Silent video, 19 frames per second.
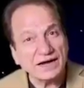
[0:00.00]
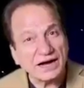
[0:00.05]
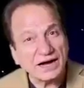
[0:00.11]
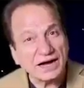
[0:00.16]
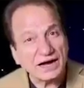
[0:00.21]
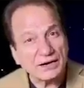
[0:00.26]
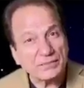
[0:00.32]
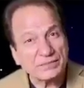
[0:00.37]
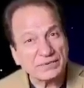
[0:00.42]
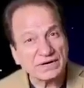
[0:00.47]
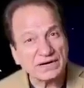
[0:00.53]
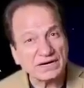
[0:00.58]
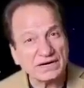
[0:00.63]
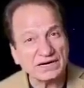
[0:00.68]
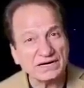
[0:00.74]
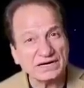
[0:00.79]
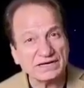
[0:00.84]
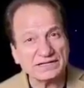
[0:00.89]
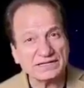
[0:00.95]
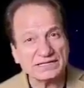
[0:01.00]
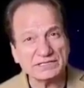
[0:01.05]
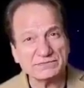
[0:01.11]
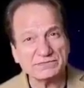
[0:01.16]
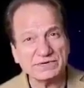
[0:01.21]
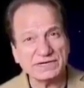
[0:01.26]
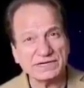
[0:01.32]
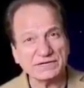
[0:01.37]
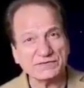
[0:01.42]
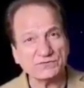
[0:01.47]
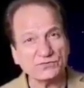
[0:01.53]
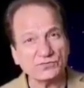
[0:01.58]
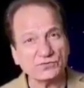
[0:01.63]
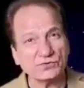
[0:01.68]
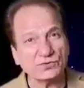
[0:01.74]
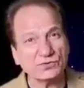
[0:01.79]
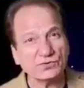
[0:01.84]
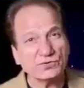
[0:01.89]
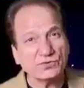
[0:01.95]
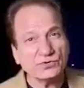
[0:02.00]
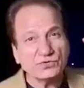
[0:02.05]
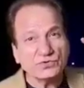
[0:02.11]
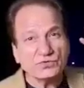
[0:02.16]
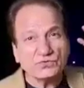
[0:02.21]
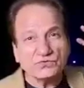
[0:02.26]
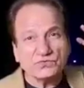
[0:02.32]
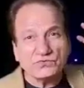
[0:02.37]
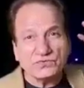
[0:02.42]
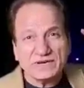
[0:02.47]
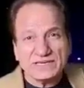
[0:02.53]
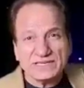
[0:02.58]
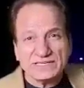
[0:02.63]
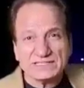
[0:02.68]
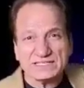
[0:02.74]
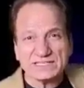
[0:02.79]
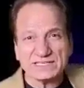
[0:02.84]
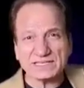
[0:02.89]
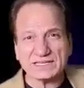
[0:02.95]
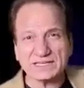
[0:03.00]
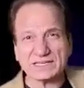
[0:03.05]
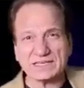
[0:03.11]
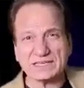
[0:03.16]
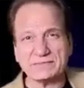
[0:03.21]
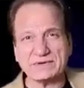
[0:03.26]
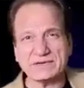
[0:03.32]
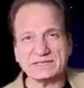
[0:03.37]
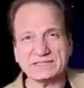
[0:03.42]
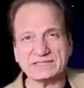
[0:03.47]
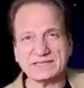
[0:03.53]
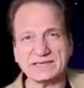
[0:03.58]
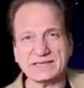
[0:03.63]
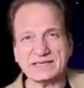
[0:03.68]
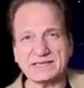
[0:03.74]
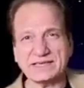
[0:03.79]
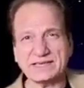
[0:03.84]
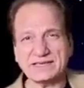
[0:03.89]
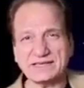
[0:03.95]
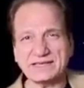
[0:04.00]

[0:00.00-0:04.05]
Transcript: आपका अरेंजमेंट वो वहीं से करके भेजता है